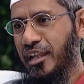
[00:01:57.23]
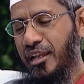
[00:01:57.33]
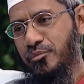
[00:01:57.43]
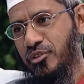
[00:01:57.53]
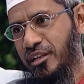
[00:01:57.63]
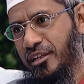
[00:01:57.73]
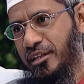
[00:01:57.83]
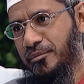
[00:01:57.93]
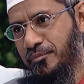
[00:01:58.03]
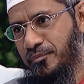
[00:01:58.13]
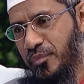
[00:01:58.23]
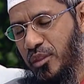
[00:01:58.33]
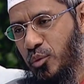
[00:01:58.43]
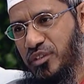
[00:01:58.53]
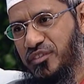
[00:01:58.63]
আলহামদুলিল্লাহ
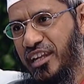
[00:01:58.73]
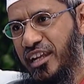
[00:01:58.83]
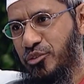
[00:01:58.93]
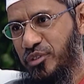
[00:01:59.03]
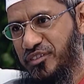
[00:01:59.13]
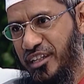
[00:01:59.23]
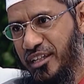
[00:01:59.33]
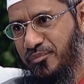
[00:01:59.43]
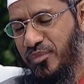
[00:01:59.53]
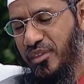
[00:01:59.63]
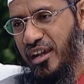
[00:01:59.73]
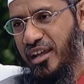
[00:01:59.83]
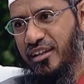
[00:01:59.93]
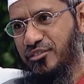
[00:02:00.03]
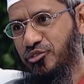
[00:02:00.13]
ওসলাত ওসালাম আল্লাহ
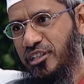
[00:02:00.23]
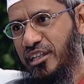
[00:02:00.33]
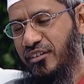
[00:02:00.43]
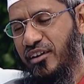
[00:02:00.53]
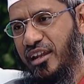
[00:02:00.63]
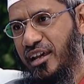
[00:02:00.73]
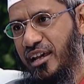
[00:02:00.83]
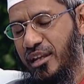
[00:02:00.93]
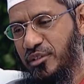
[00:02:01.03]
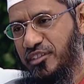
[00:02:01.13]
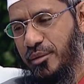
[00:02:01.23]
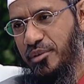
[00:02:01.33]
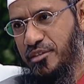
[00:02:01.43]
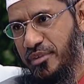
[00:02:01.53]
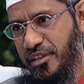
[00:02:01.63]
রসুলিল্লা আলী ওসাবি
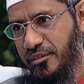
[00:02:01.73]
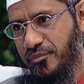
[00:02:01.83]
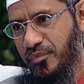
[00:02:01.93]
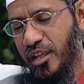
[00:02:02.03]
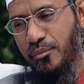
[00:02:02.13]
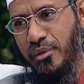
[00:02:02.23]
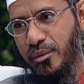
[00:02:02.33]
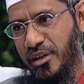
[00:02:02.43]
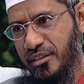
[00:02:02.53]
আজমাইন আম্মাবাদ